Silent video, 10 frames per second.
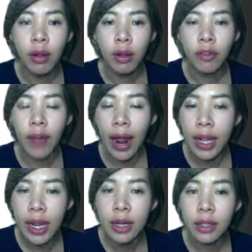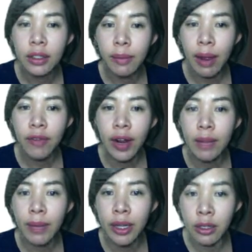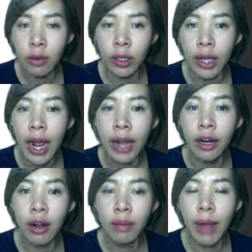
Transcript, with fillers: ฟาลิงใช่ไหมฟาลิงมันยืดหดได้เนาะ